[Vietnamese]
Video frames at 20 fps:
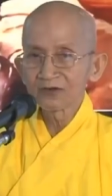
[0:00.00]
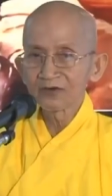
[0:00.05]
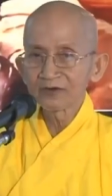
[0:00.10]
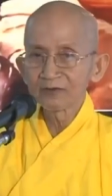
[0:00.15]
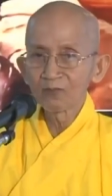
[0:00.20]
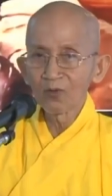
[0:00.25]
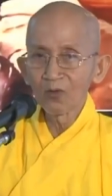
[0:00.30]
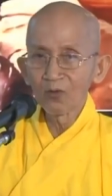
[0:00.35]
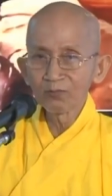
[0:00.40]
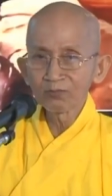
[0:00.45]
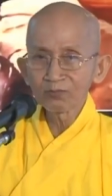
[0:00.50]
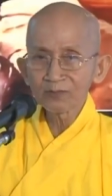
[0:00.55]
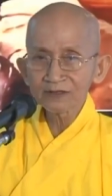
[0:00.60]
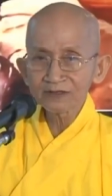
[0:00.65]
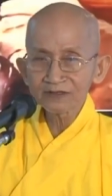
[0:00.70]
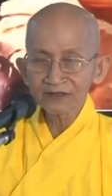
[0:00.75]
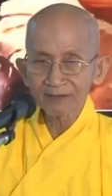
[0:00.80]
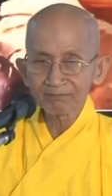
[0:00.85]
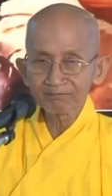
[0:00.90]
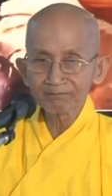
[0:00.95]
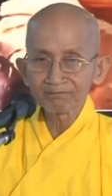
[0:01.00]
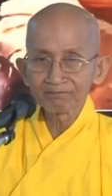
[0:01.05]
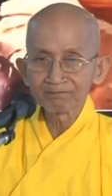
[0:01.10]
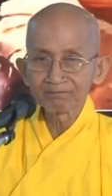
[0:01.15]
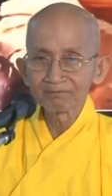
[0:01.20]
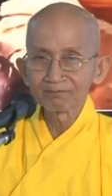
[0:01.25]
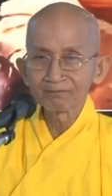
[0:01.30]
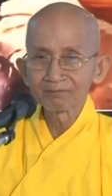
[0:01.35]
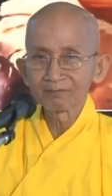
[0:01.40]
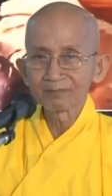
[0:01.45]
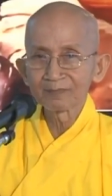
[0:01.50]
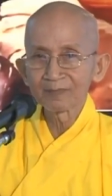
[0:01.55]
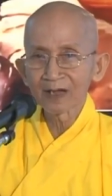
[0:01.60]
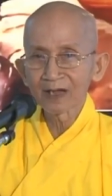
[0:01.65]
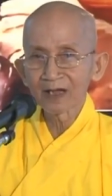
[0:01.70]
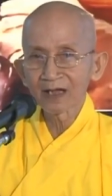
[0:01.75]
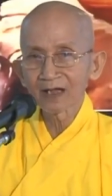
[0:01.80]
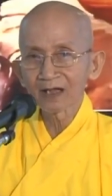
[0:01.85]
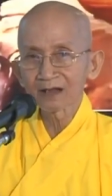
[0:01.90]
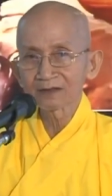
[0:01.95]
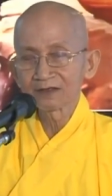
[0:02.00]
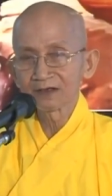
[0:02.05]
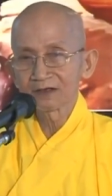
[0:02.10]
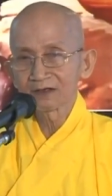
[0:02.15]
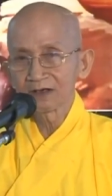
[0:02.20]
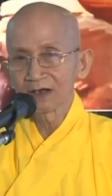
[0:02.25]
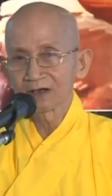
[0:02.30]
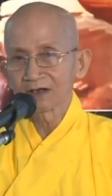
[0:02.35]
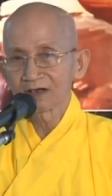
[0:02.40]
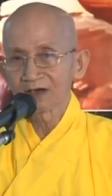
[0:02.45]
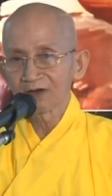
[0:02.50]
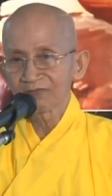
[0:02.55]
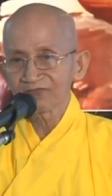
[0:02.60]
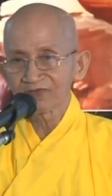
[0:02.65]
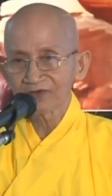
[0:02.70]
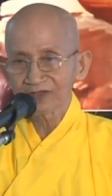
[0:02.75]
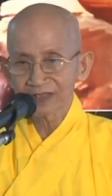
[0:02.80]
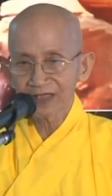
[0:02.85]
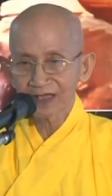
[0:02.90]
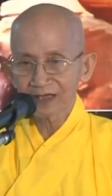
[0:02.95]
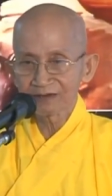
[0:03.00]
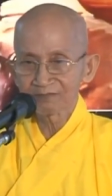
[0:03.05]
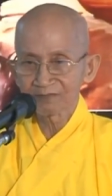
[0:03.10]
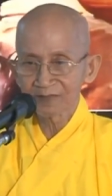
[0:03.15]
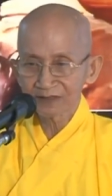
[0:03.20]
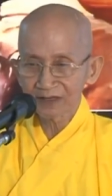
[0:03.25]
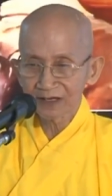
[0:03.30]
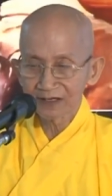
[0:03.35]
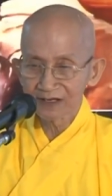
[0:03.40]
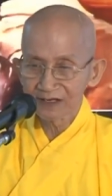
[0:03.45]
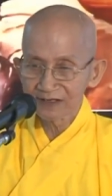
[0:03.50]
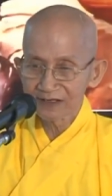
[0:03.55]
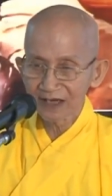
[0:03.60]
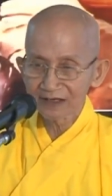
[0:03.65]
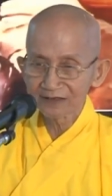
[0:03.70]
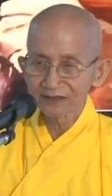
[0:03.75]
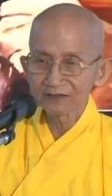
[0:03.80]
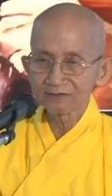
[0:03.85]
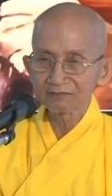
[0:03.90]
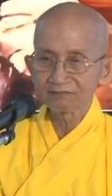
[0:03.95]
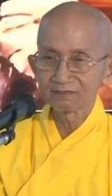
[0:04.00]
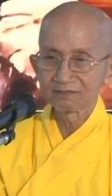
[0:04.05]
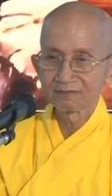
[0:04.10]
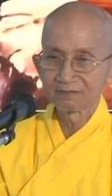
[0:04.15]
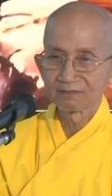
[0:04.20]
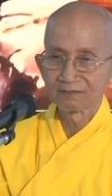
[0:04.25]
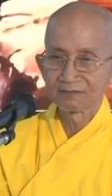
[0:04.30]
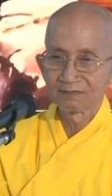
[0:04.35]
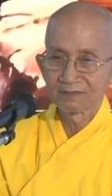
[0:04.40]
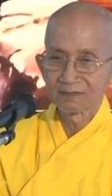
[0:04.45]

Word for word: thử coi bốn cái tập mà những lời gốc Phật dạy mà thầy đã giải thích